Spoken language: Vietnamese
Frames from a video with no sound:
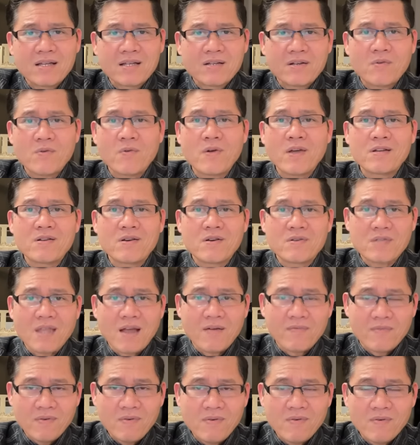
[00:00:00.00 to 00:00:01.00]
quyền của
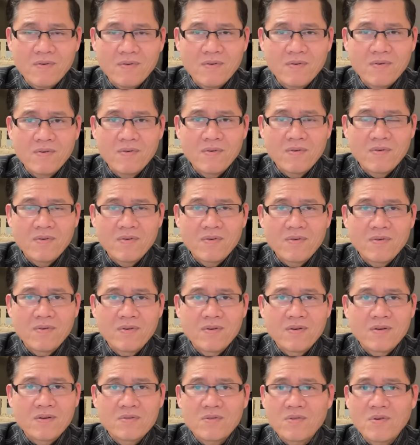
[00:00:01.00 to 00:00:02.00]
thảo vũ
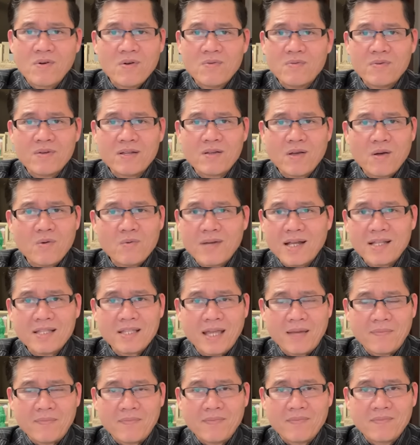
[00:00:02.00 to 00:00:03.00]
tôi không có không can
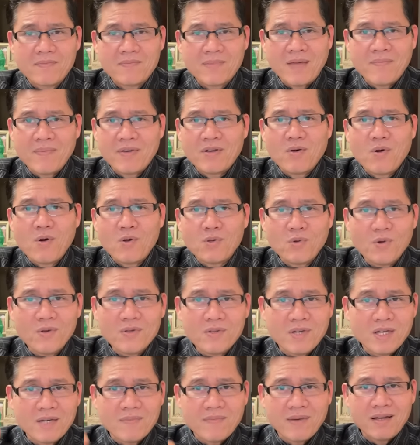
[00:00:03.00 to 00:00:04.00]
thiệp tại vì cô chú
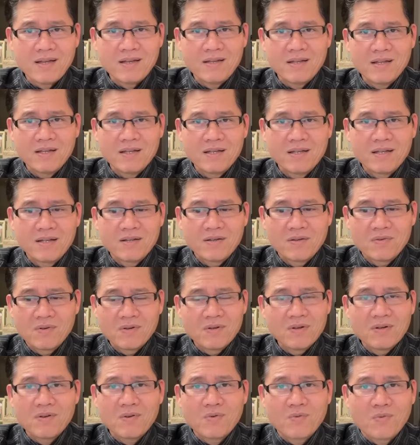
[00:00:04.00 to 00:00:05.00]
chị mà
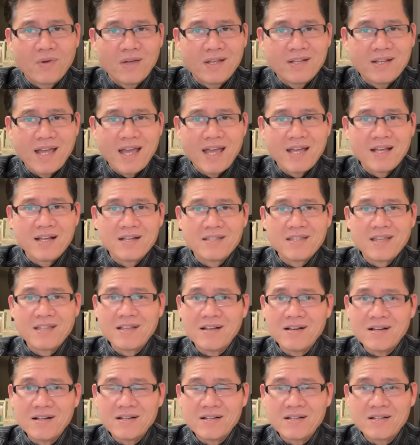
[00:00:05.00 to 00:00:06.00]
quyền ai người ta
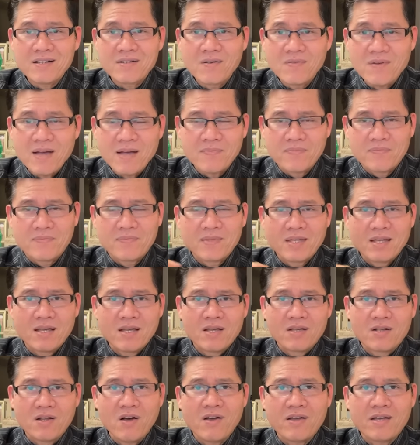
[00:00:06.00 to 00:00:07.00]
thương đúng không
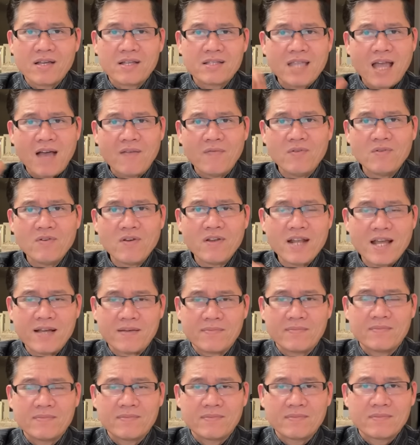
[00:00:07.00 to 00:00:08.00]
rồi thảo vũ nói rằng
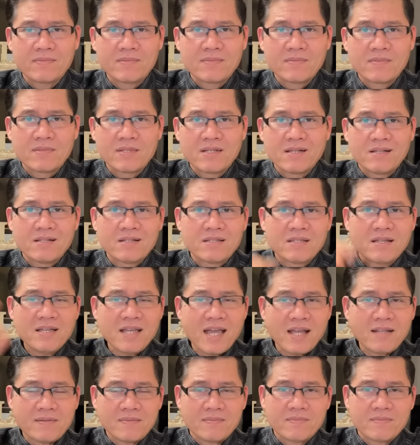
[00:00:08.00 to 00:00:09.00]
thứ nhất